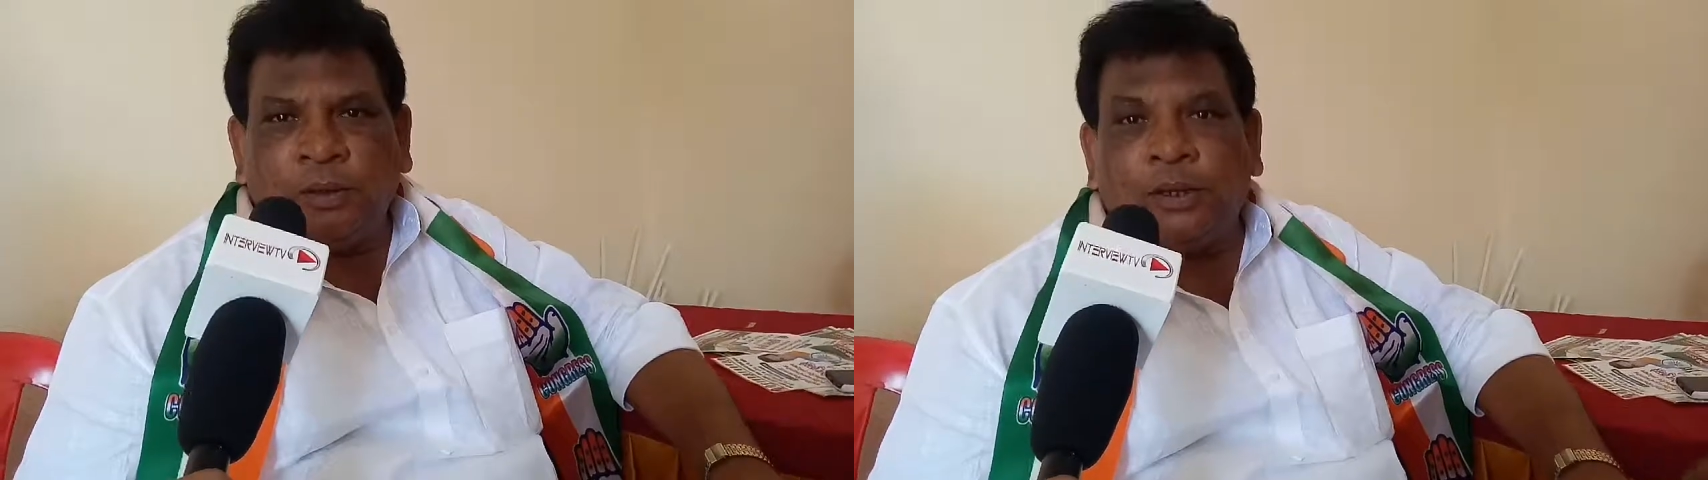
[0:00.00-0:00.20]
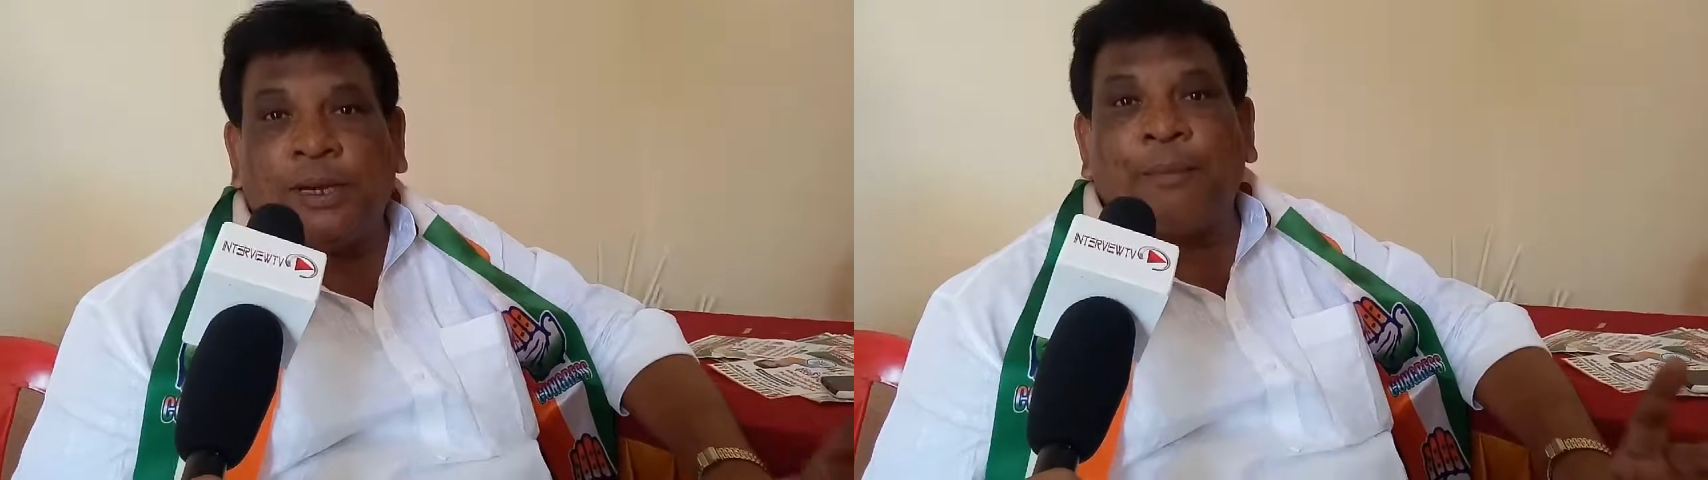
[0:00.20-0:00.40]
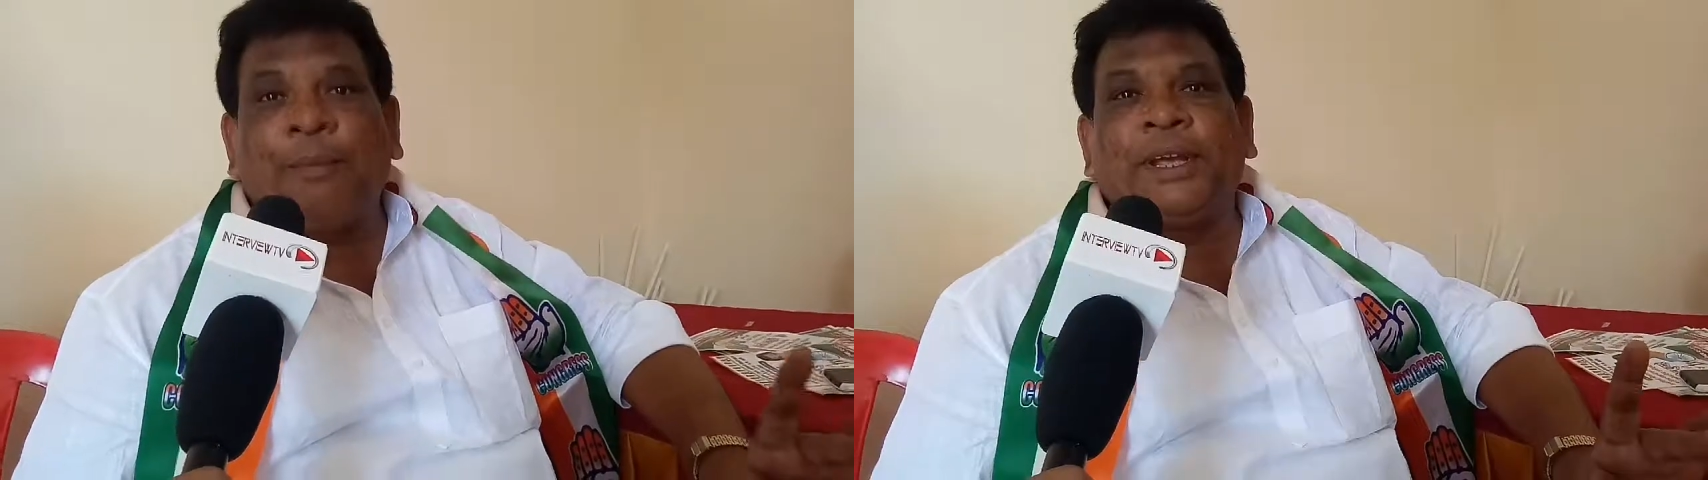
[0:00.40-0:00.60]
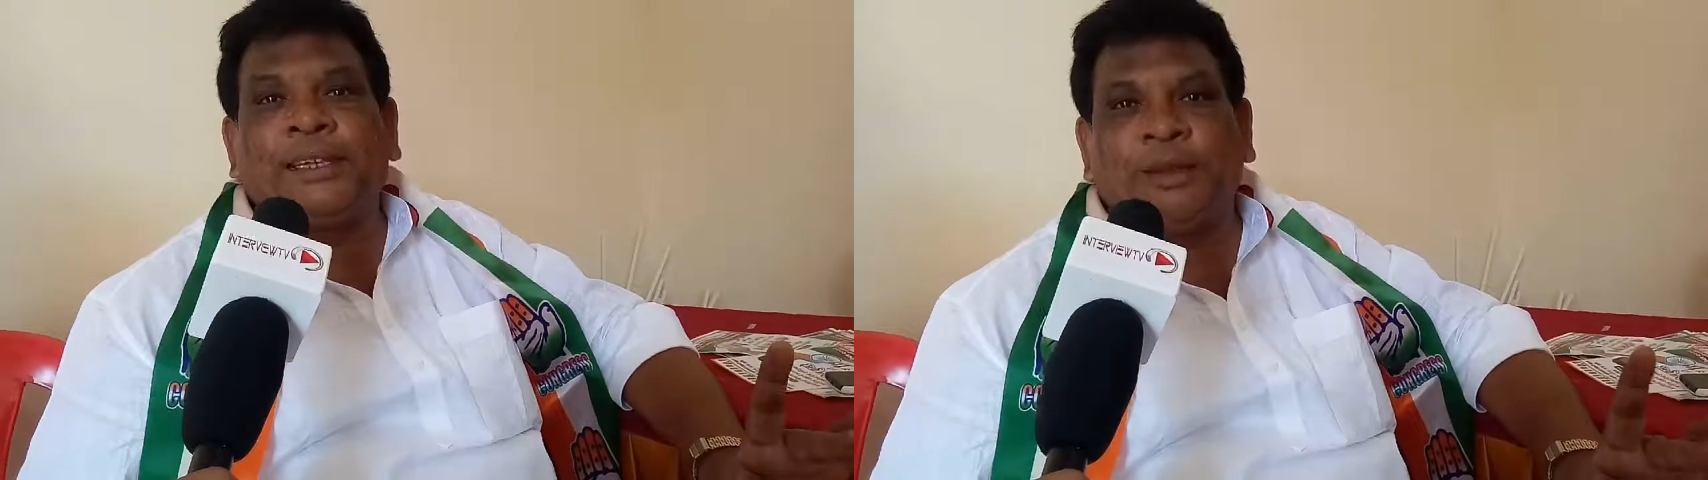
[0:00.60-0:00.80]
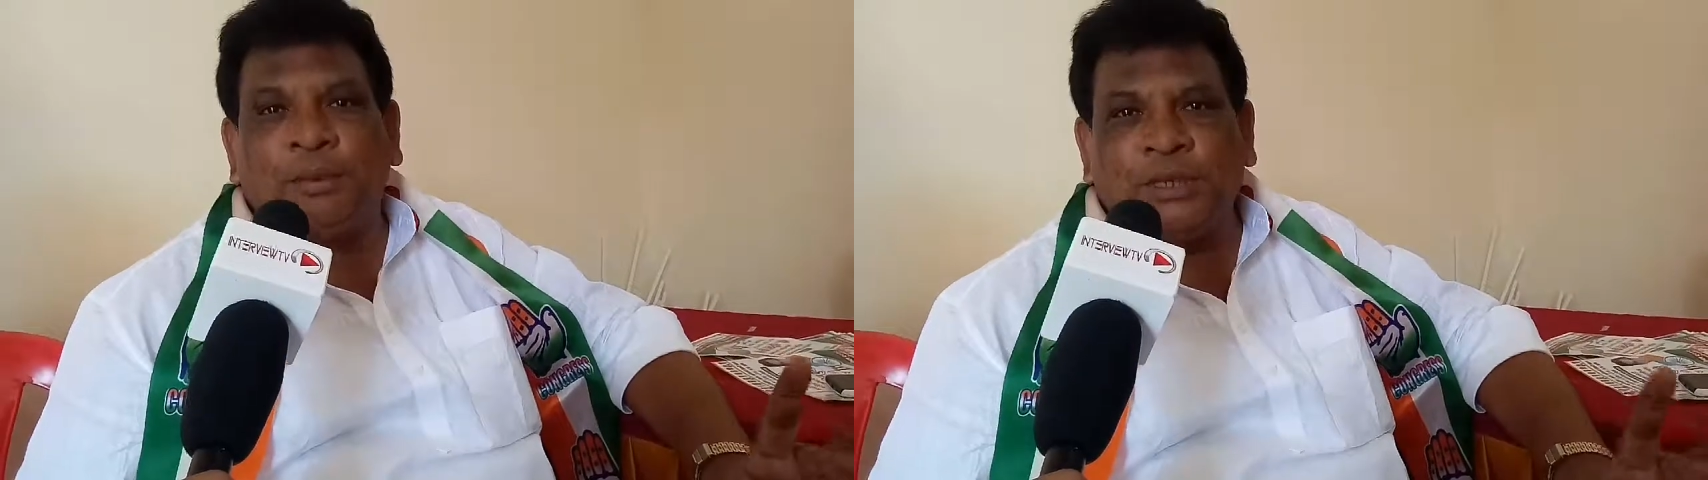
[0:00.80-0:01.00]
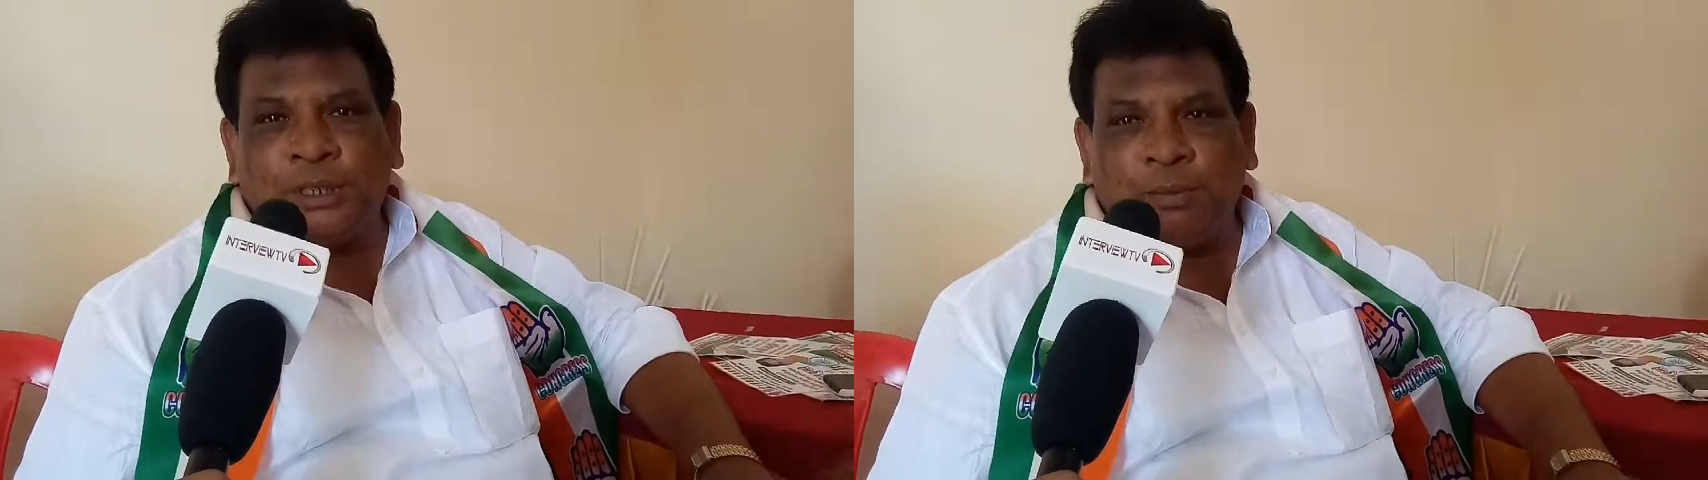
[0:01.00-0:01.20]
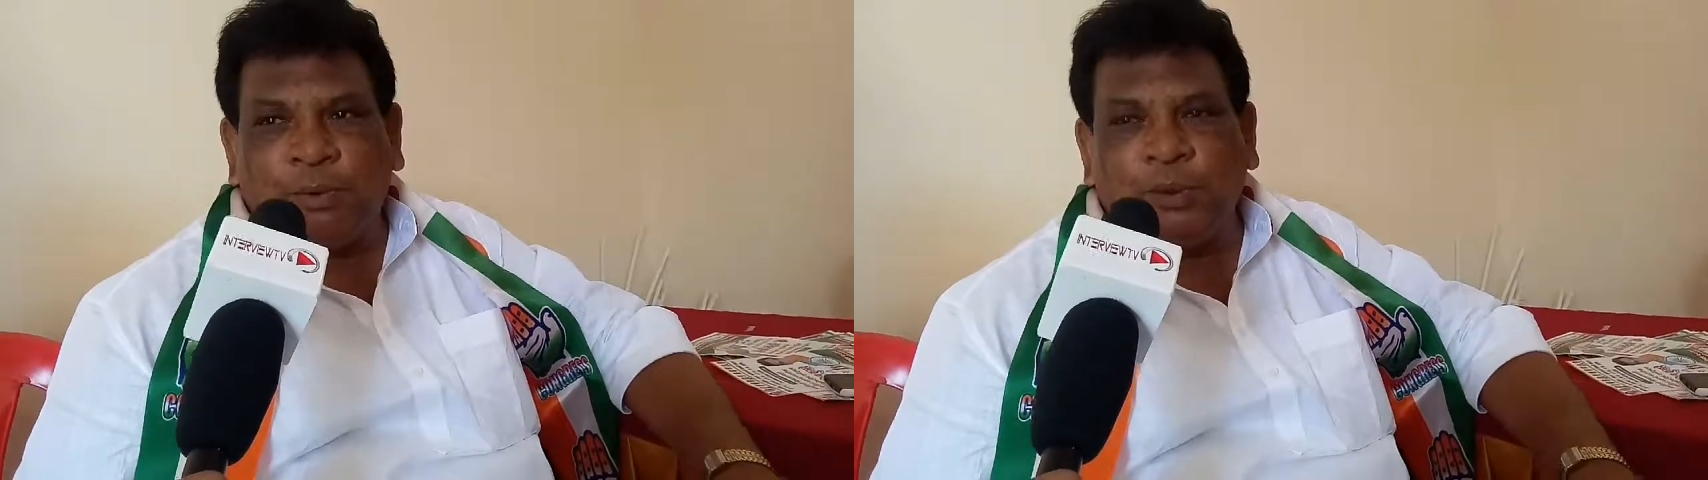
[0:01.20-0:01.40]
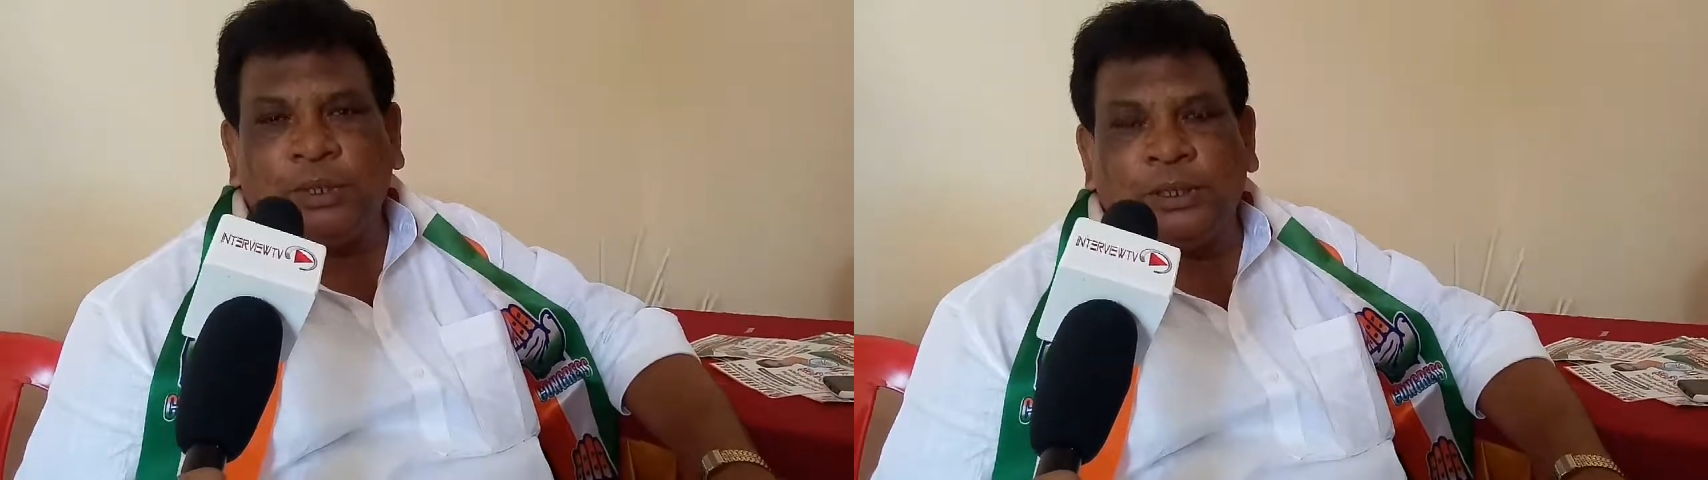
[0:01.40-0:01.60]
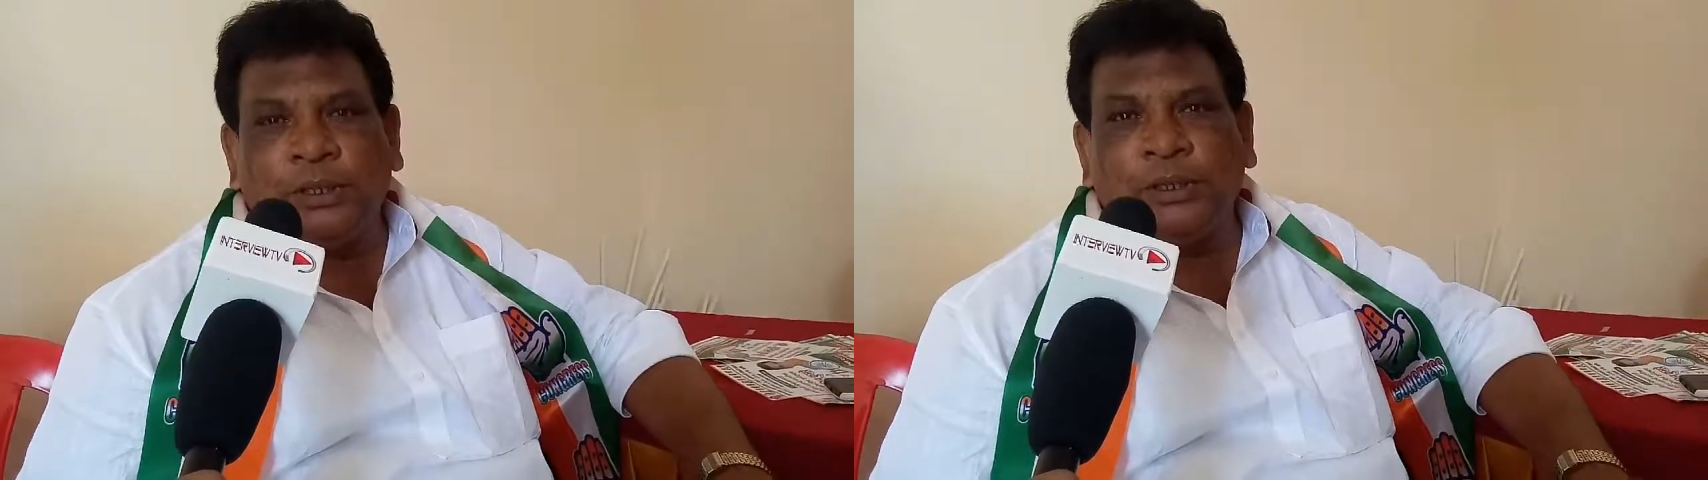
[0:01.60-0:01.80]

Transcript: ट्रैफिक की समस्या बहुत है